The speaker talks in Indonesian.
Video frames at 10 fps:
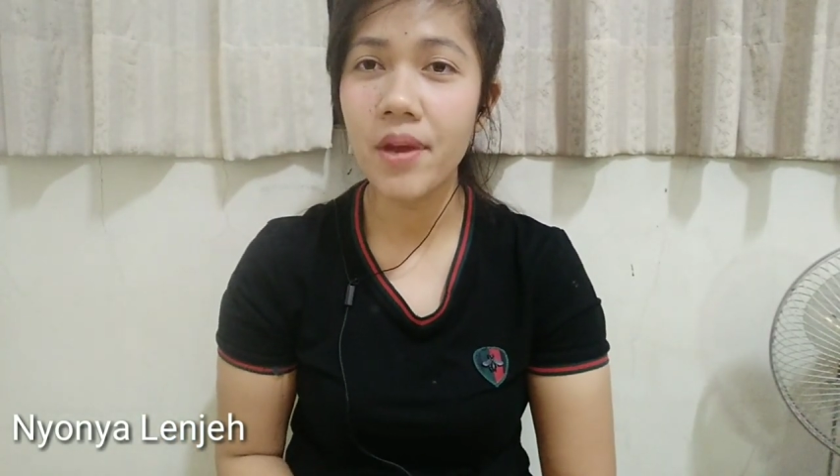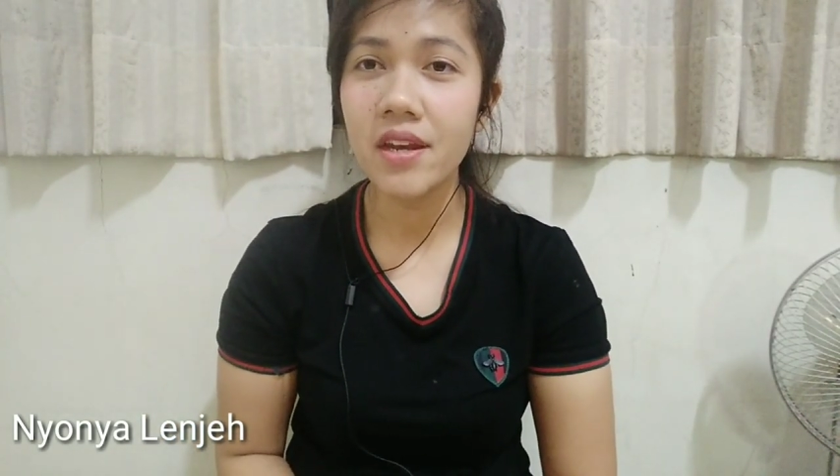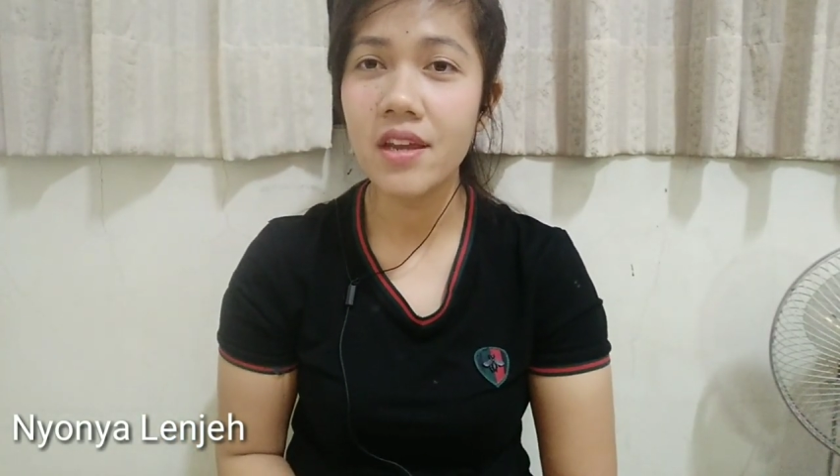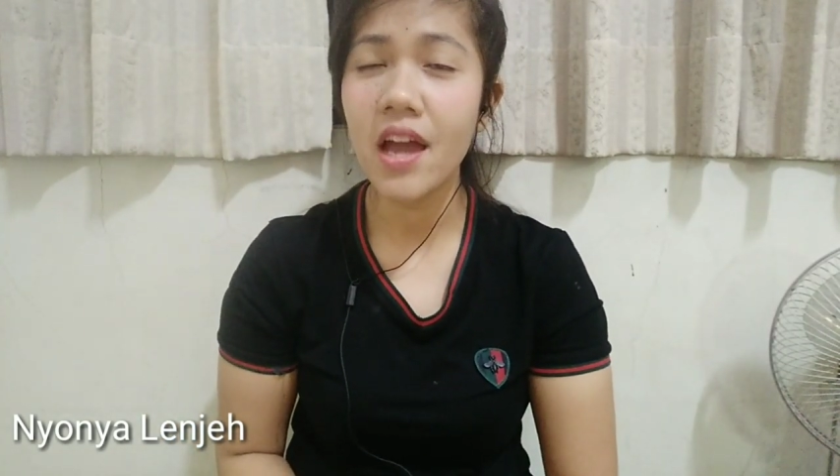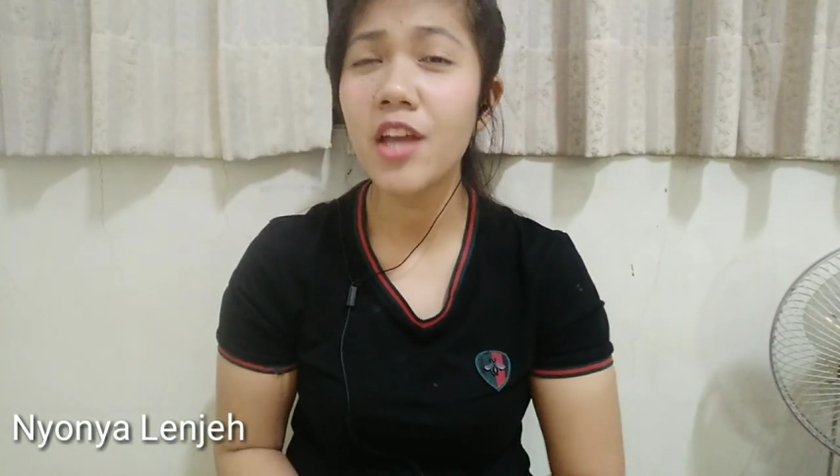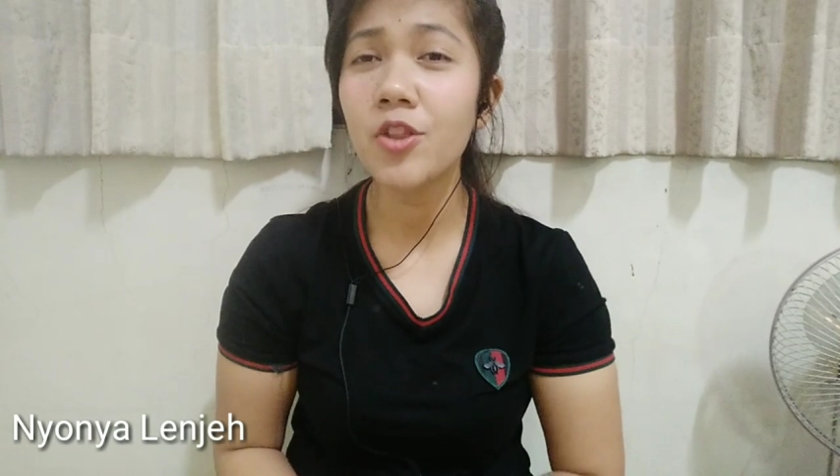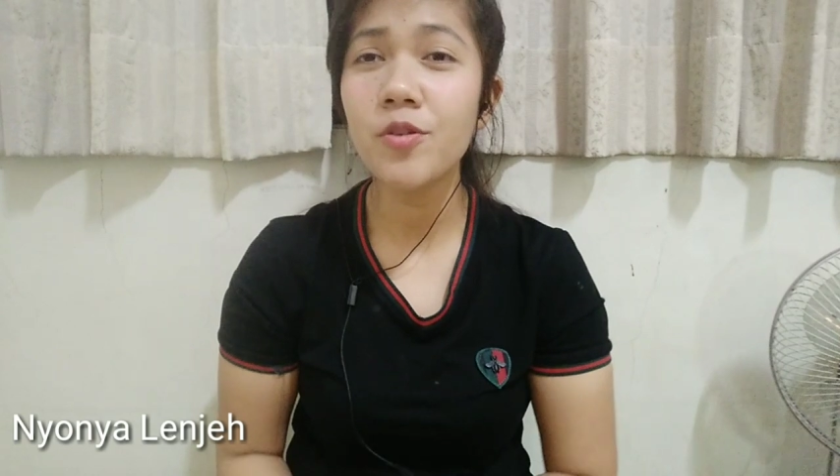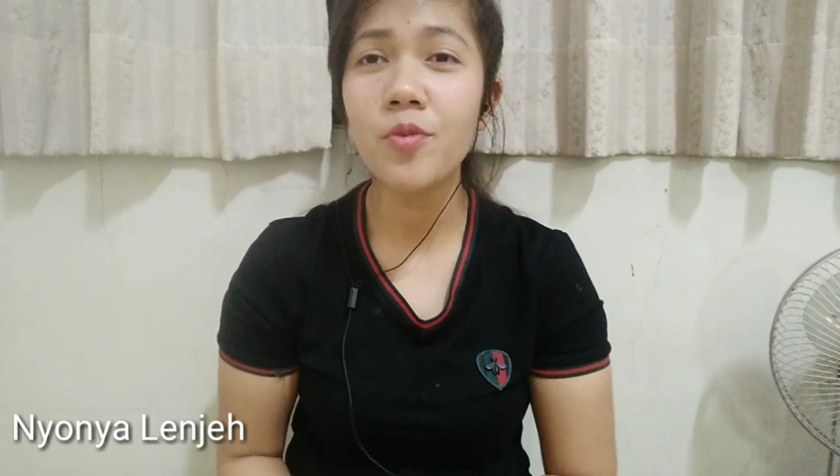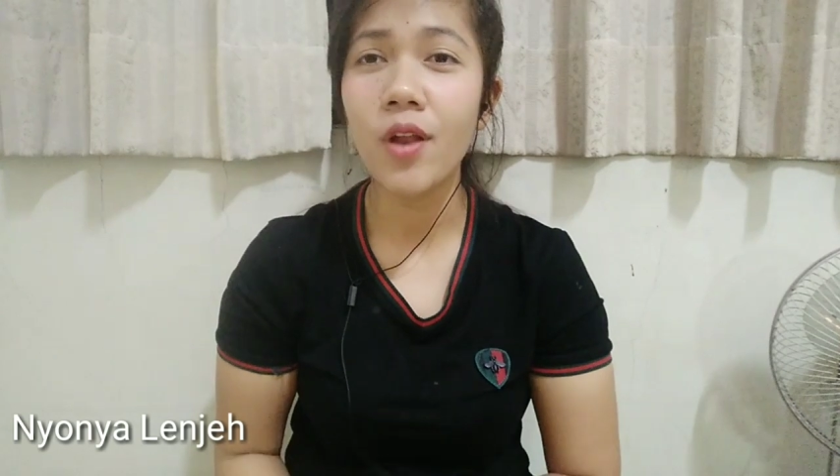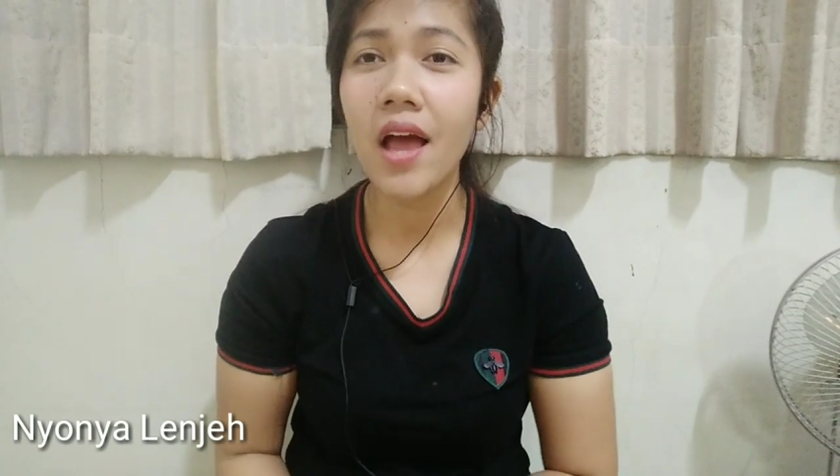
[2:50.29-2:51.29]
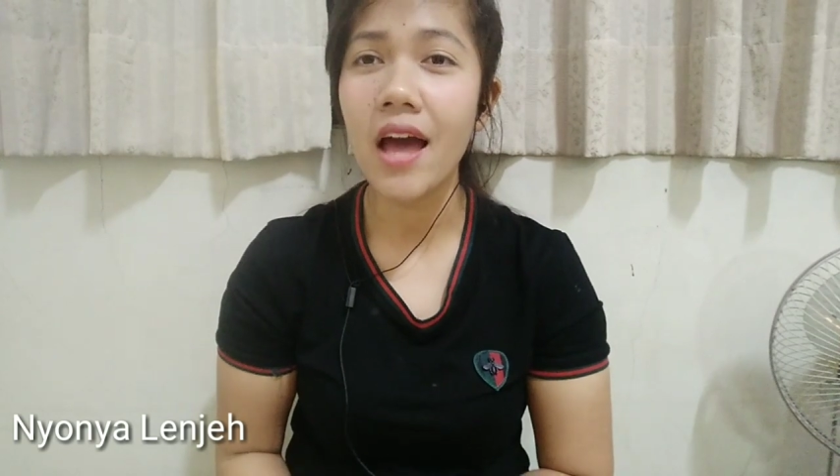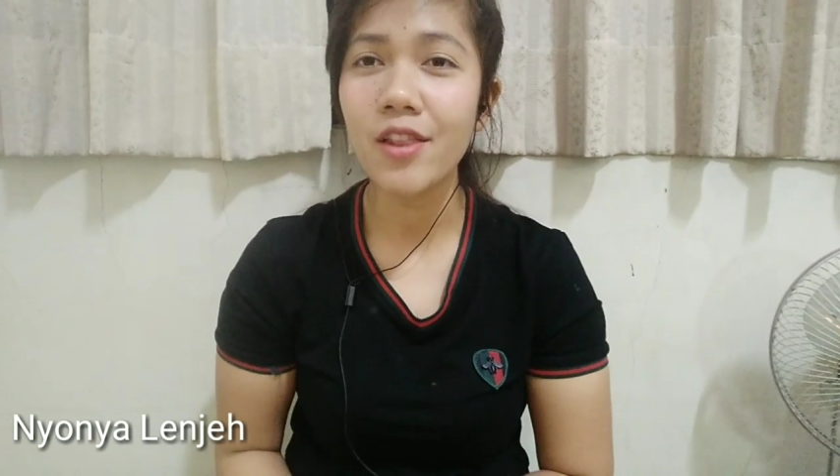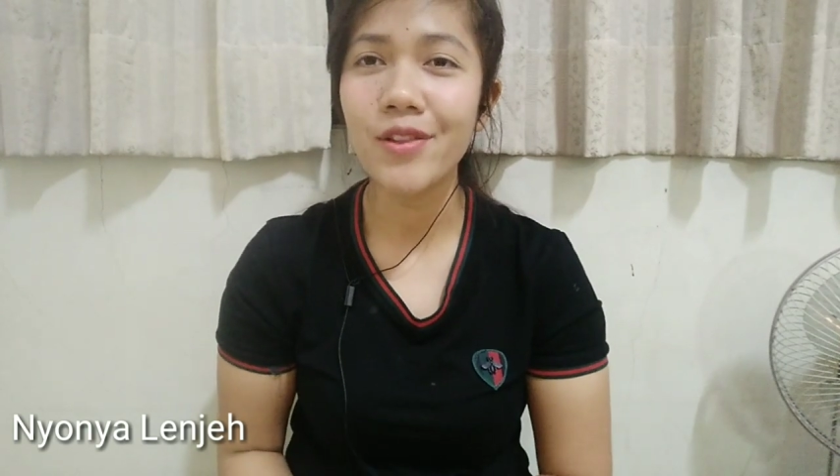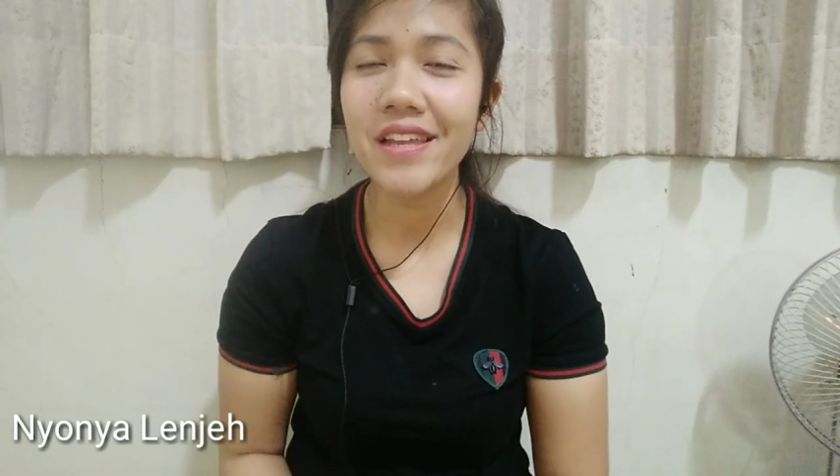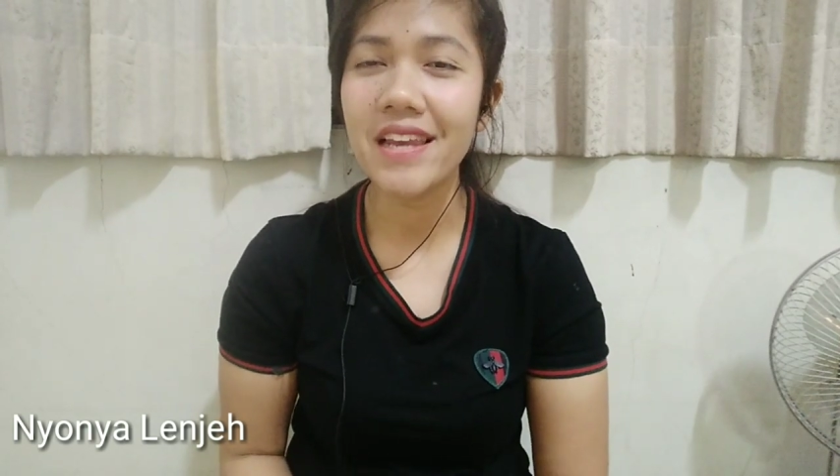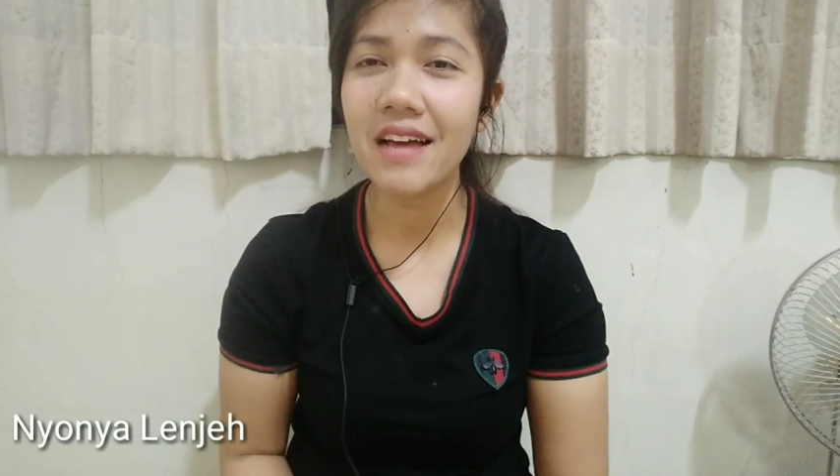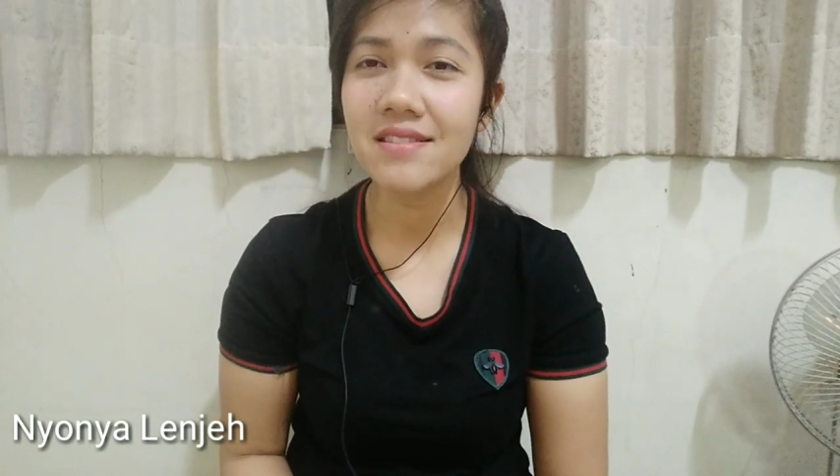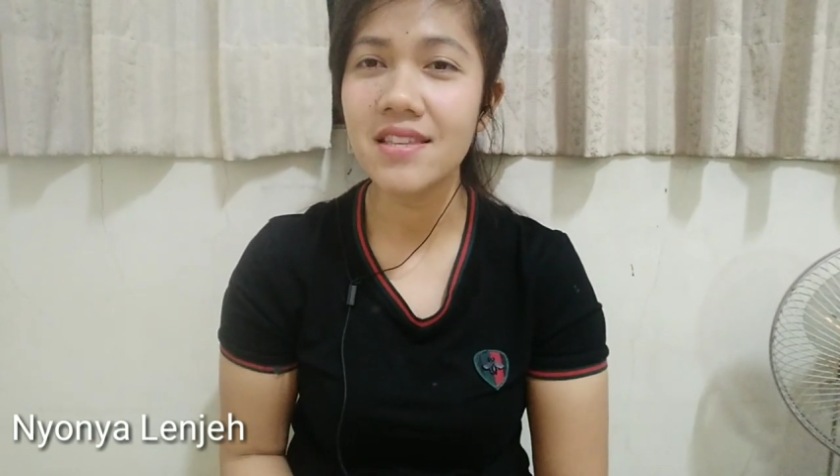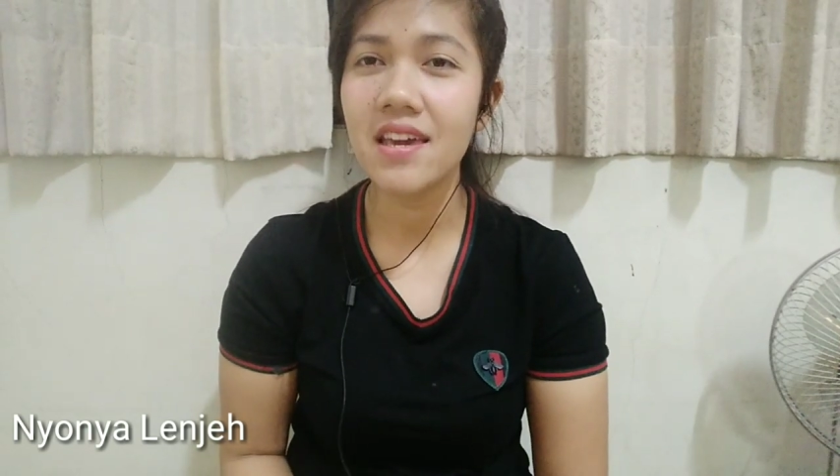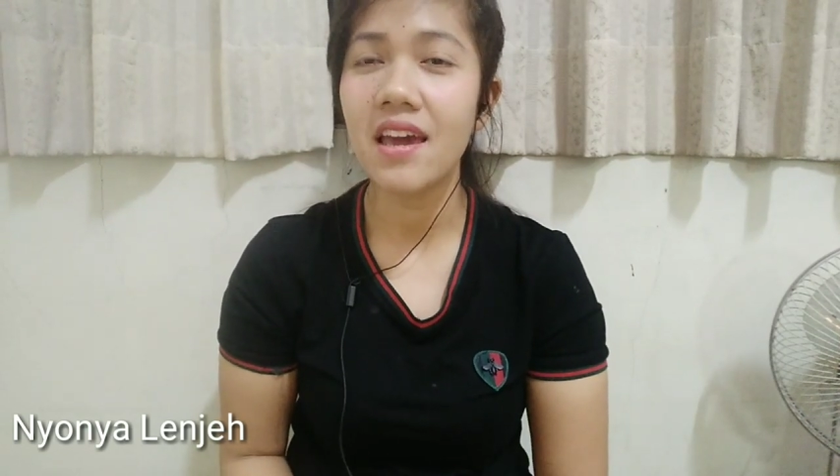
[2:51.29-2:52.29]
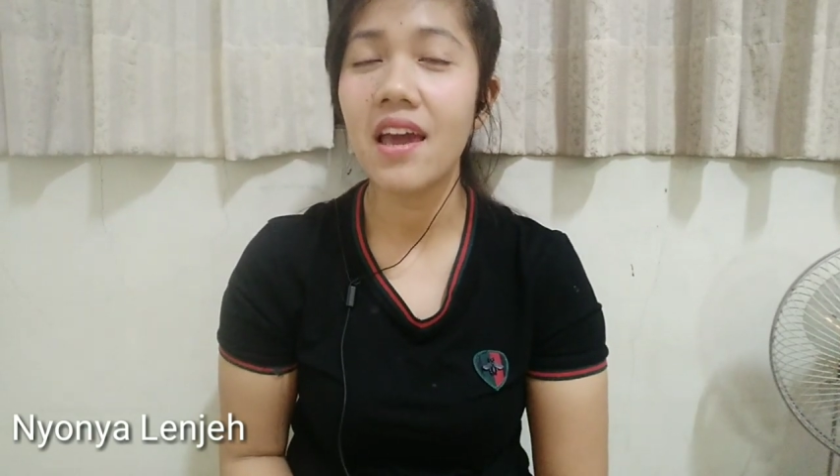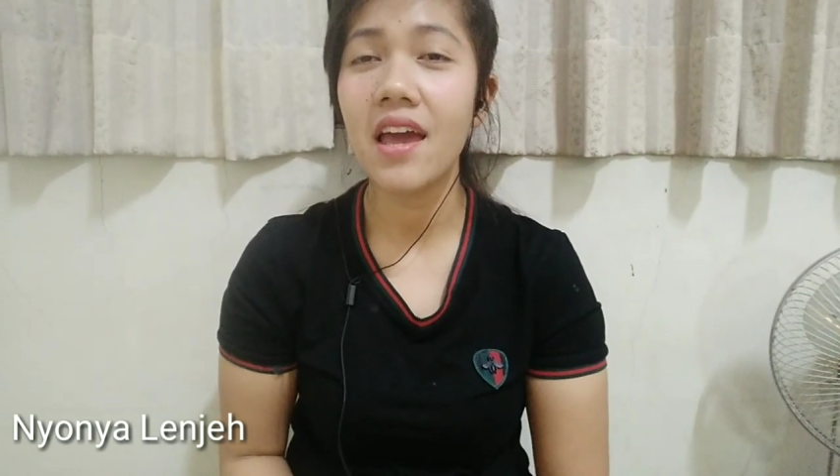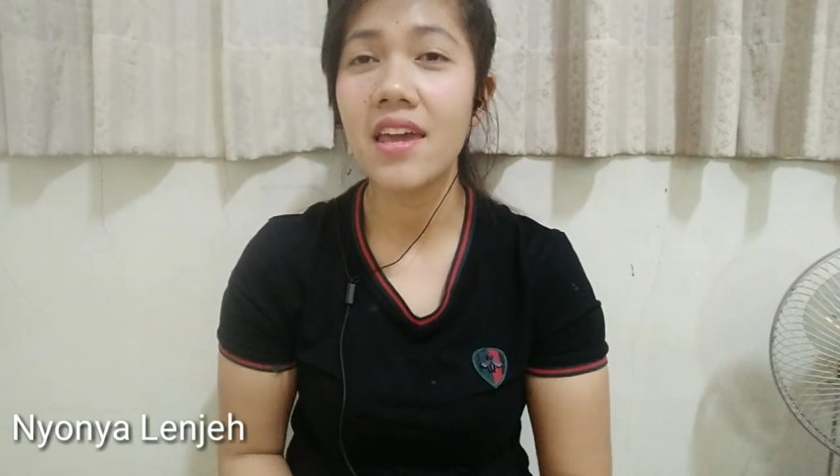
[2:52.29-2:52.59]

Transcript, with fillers: media itu boleh atau tidak sih?